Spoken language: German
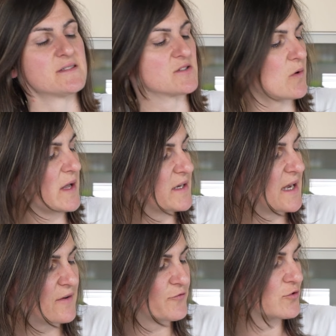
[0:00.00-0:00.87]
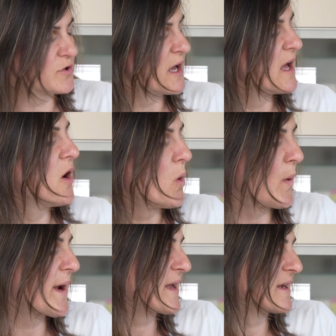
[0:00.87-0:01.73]
das gar nicht. Einfach
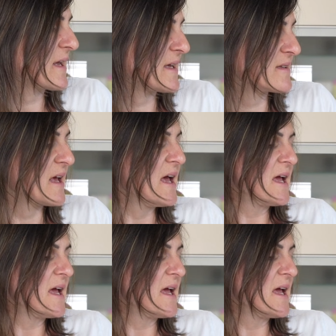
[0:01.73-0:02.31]
euren Käse.